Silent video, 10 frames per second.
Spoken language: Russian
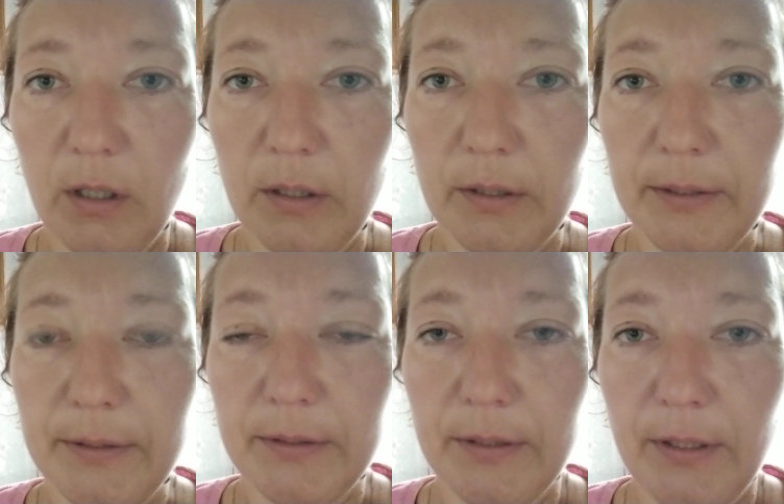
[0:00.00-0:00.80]

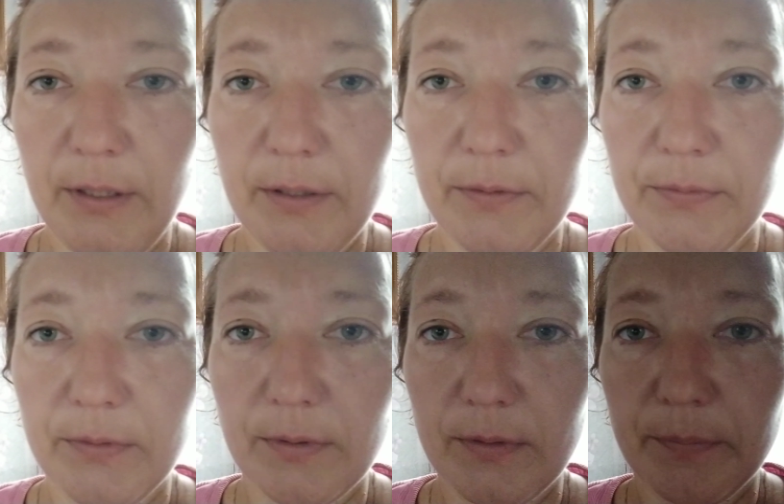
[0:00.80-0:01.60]
А, и
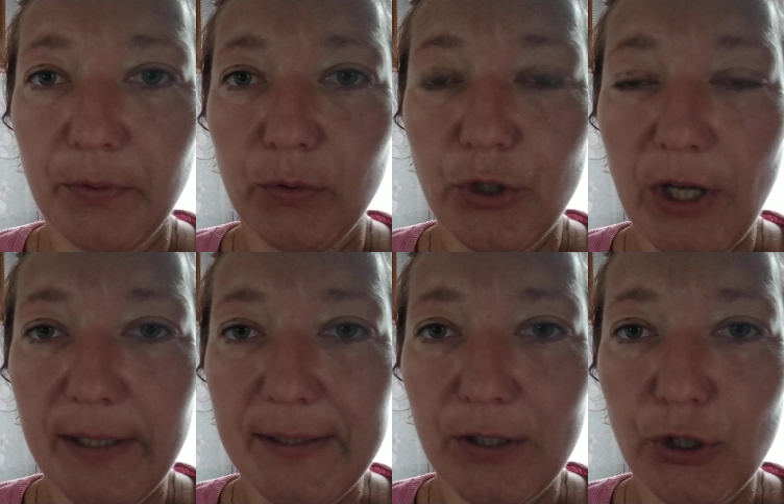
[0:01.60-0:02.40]

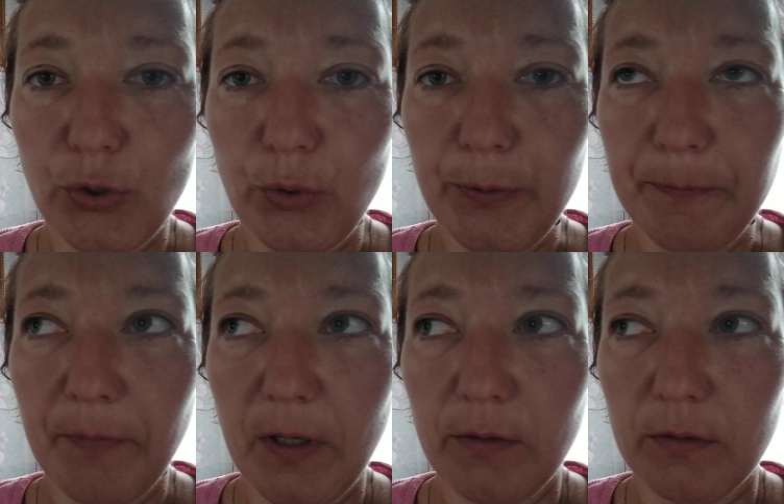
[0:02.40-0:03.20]
получается, что
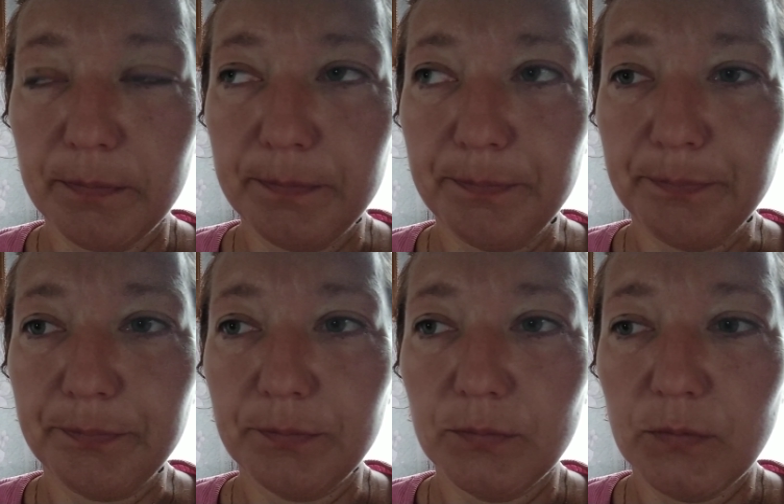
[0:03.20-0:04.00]
как,
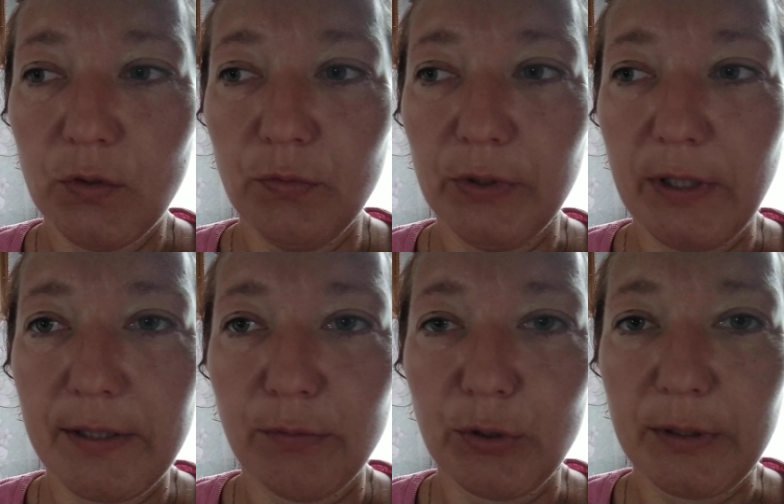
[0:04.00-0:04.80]
ну, вот
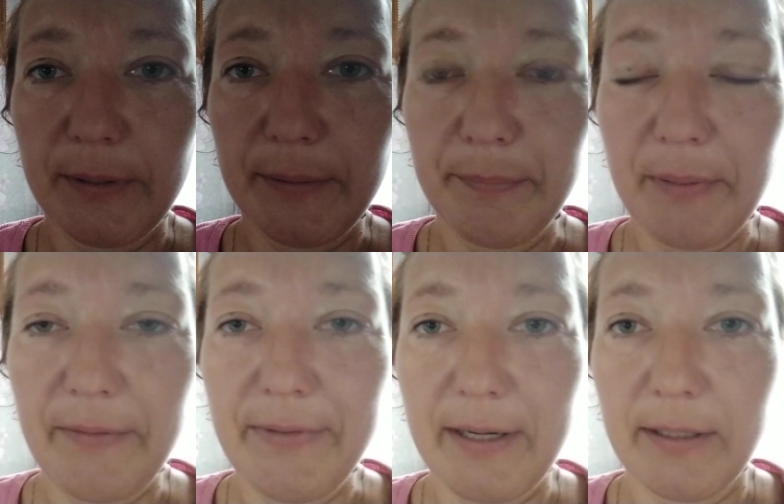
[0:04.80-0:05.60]
эти вот э,
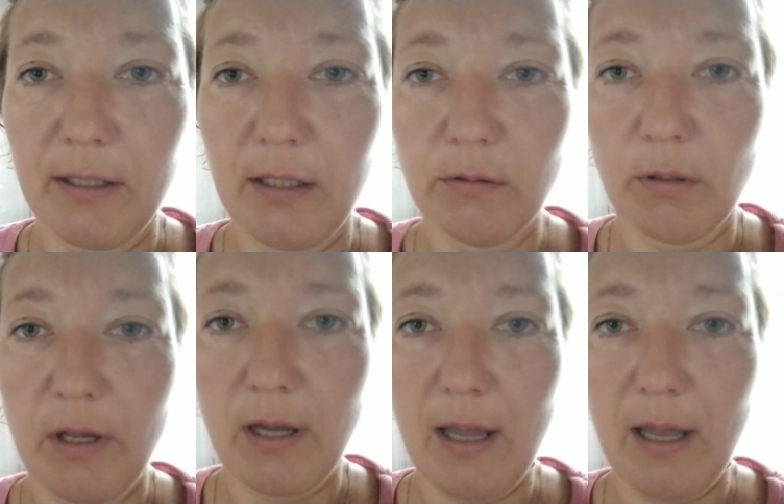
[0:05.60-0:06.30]
проверки, которые